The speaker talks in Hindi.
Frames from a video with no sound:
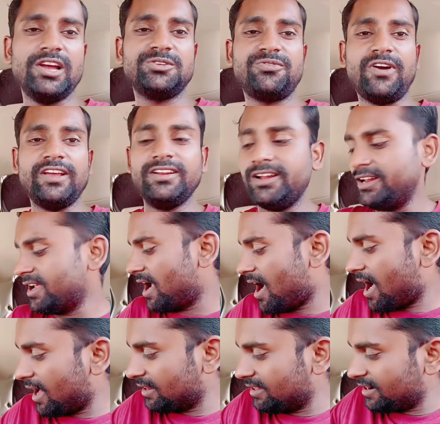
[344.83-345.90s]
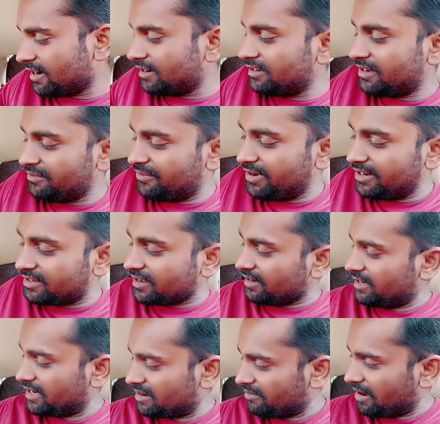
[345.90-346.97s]
फाइनली आधे घंटे वेट
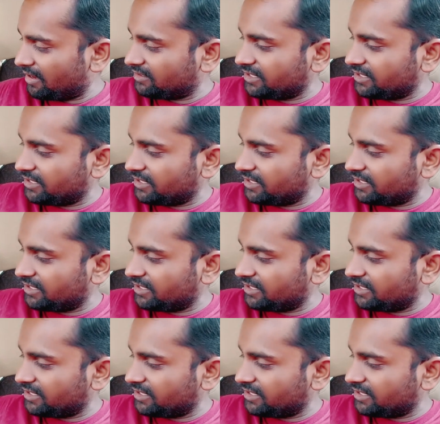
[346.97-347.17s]
करने के बाद